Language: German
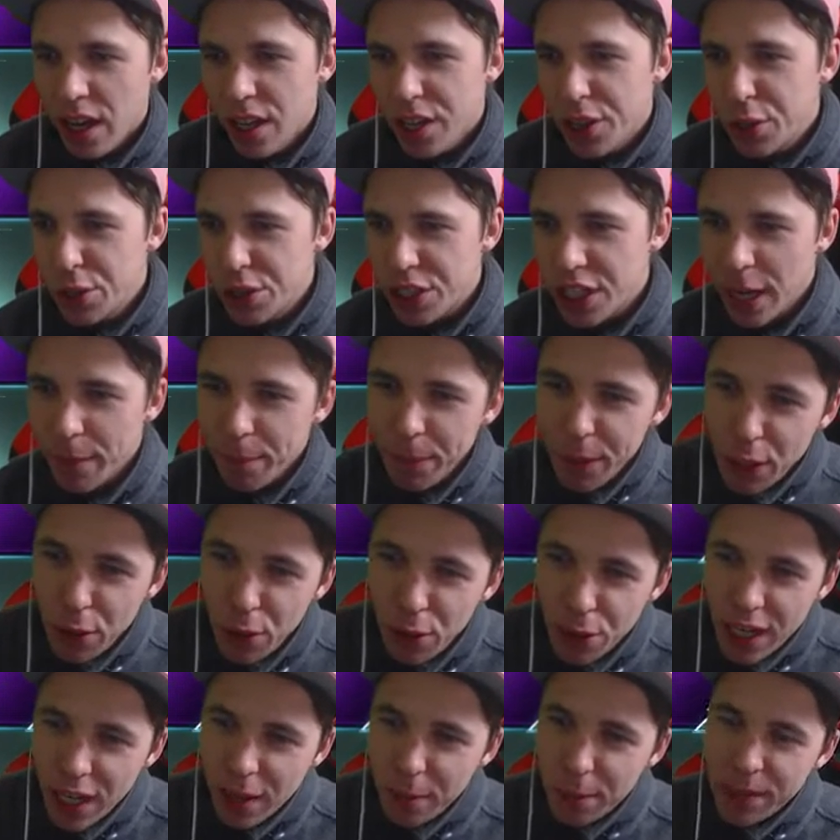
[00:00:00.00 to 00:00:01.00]
Gut, ich habe die
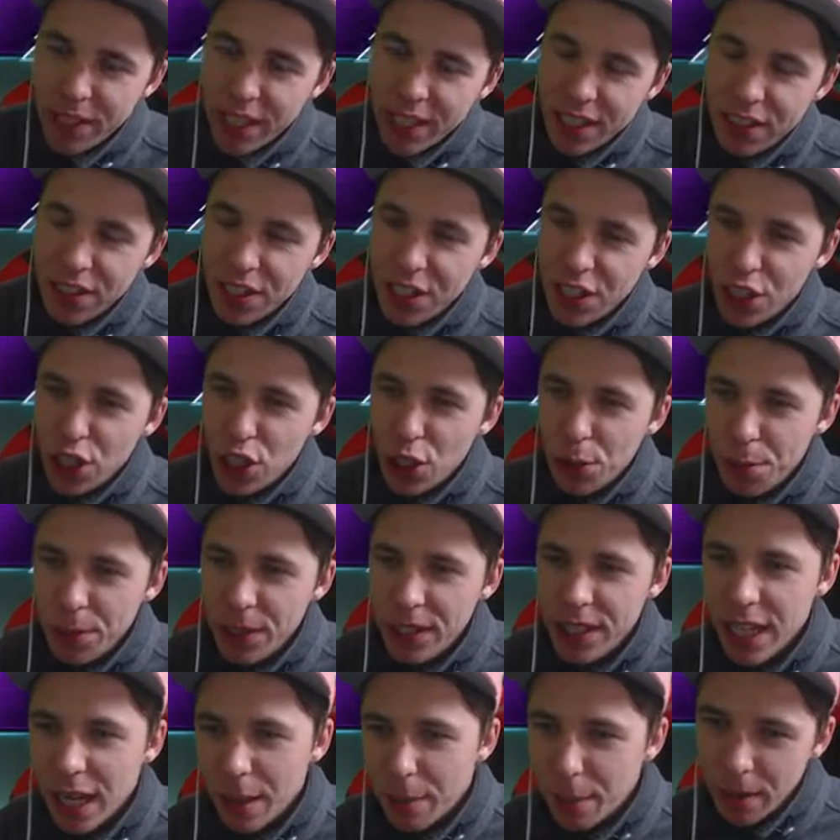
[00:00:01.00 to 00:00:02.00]
Kuta bis jetzt noch nicht
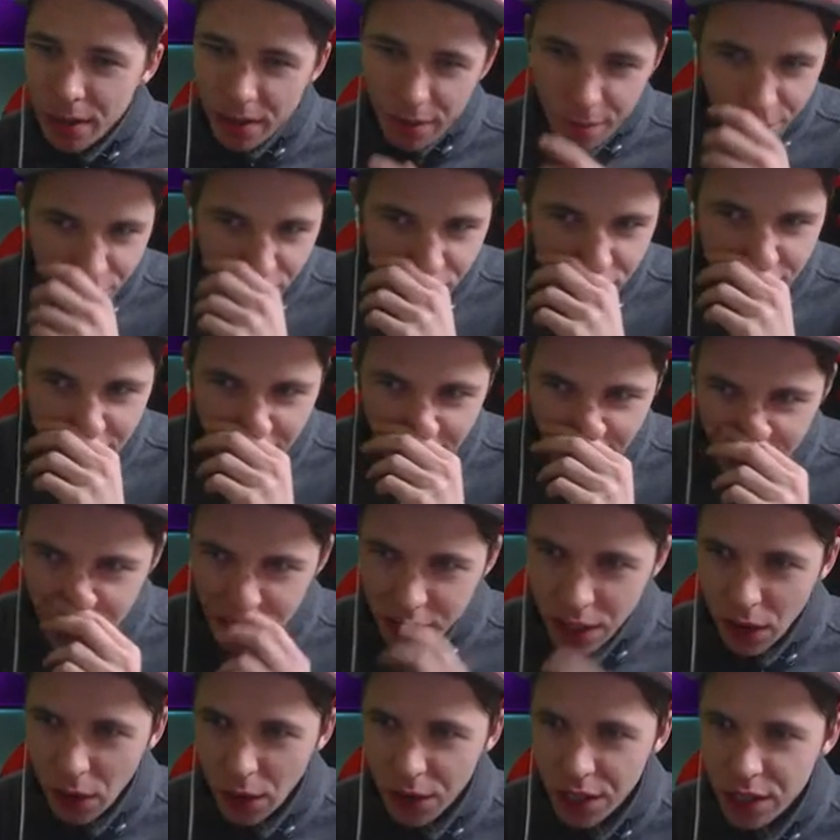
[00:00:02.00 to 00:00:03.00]
gespielt, aber sieht
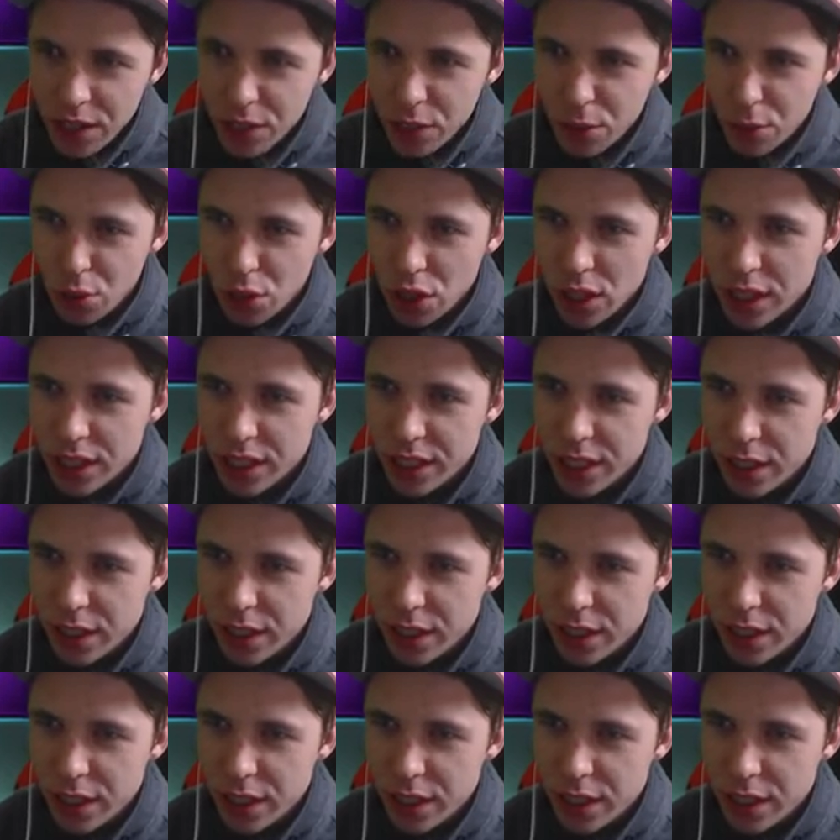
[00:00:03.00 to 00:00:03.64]
eigentlich auch nicht so schlecht